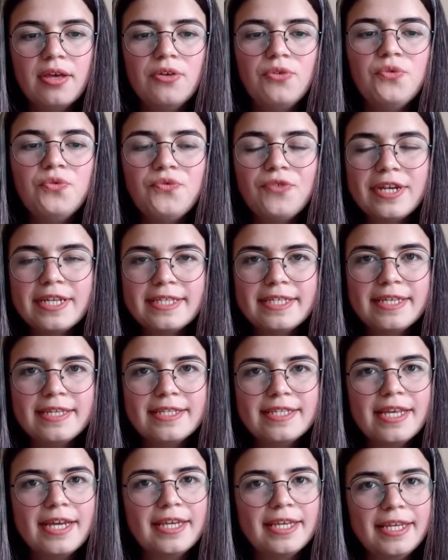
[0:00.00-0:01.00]

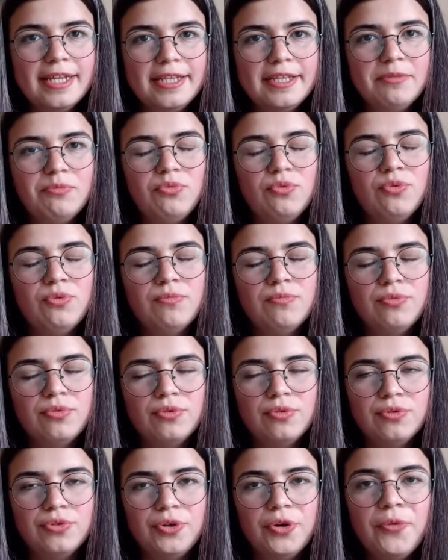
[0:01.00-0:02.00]
Üniversitemiz hangi ilde
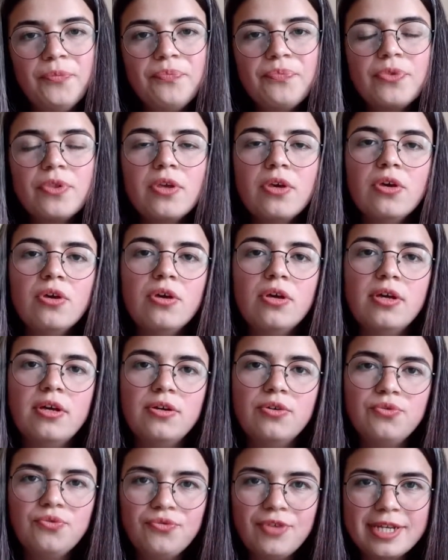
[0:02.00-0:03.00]
bulunuyor?
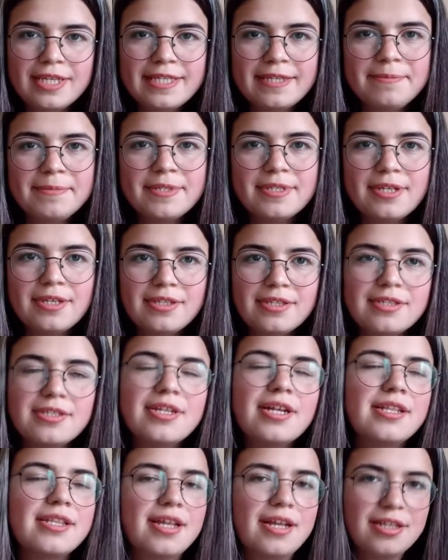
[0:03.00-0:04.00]
Ee, üniversitemiz
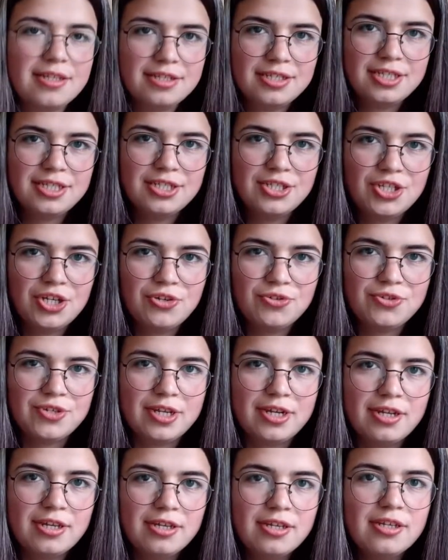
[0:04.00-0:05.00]
adından da anlaşılacağı
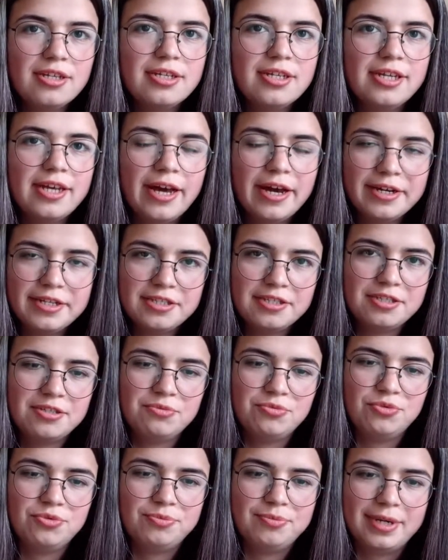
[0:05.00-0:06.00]
üzere e,
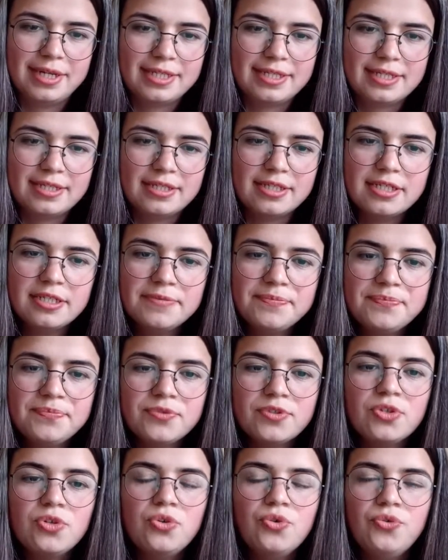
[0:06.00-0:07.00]
Aydın'da bulunmaktadır.
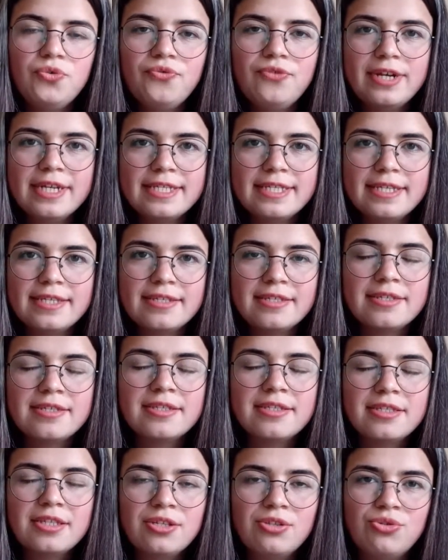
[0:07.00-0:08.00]
Üniversitemizin
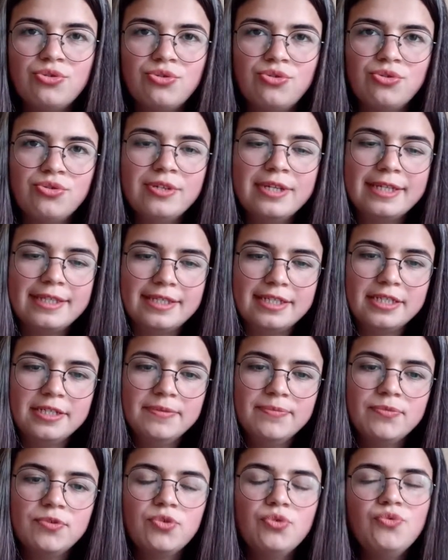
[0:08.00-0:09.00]
statüsü nedir?
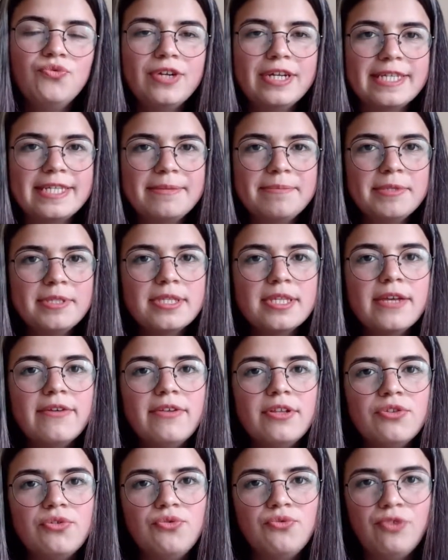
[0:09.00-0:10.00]
Üniversitemiz
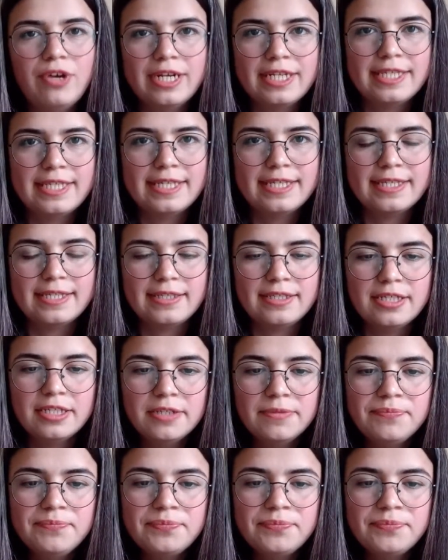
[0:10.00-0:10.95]
devlet üniversitesidir.